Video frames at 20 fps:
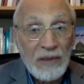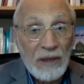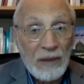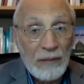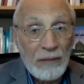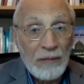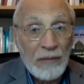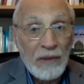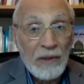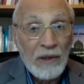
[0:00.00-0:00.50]

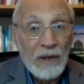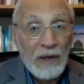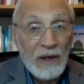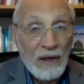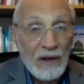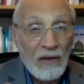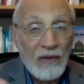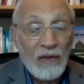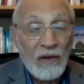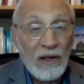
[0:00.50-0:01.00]
بهم
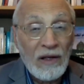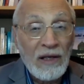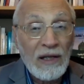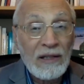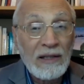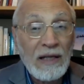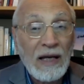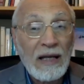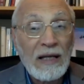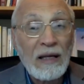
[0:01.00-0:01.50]

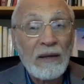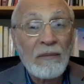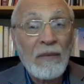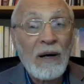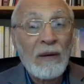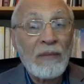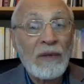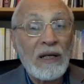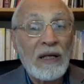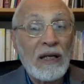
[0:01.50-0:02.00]
كنظرية
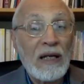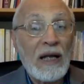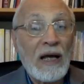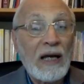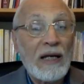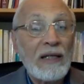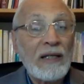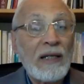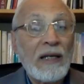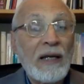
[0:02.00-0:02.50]
الإمامة
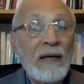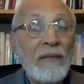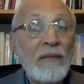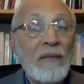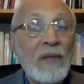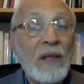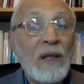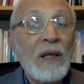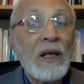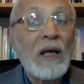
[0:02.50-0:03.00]
الإلهية
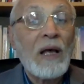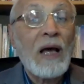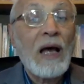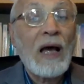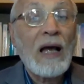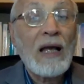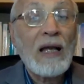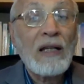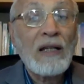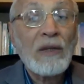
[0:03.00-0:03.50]

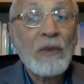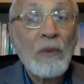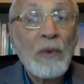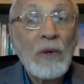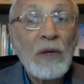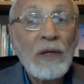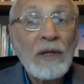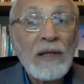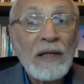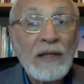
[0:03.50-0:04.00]
التي
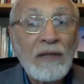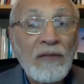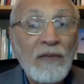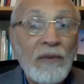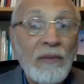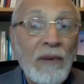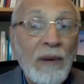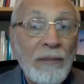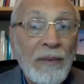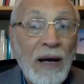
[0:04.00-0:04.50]
ولدت
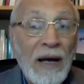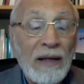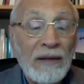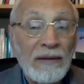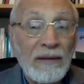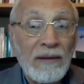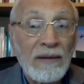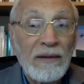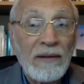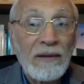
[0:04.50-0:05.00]
فيما بعد